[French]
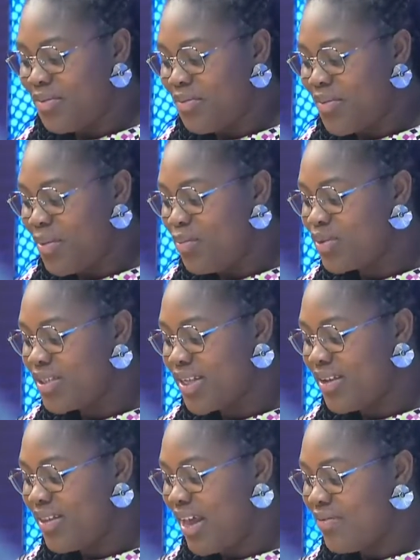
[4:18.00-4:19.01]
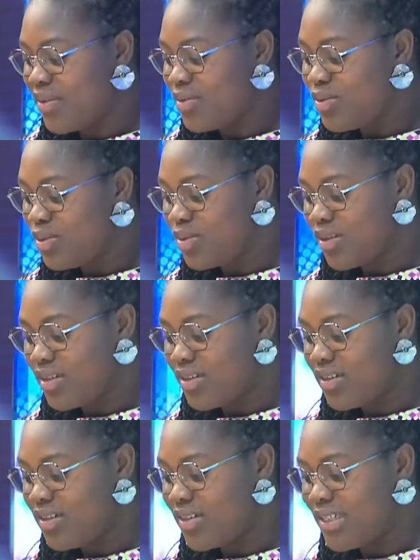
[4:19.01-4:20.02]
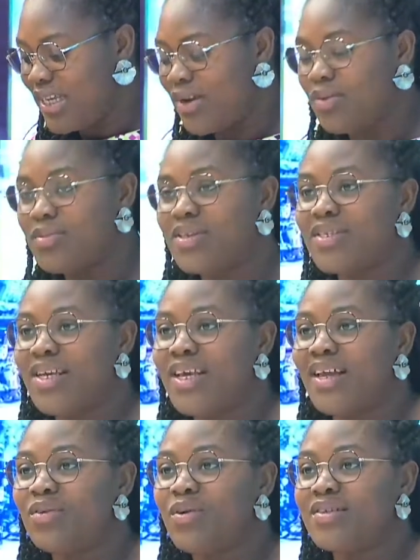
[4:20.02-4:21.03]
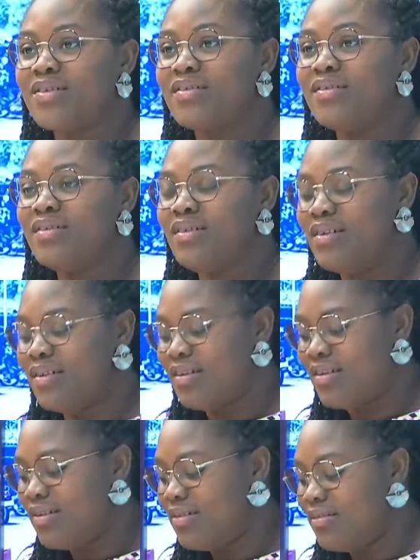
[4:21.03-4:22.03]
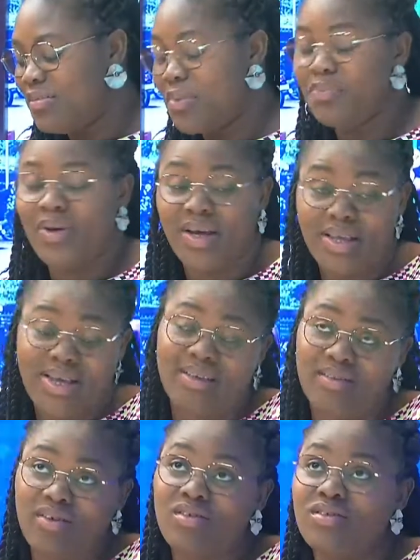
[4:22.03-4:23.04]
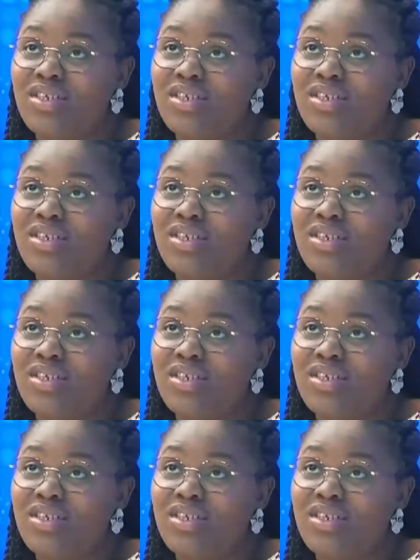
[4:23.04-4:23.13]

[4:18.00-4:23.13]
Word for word: mais bon, c'est une aventure euh, qui a commencé il y a trois ans, euh, même pas, quatre ans.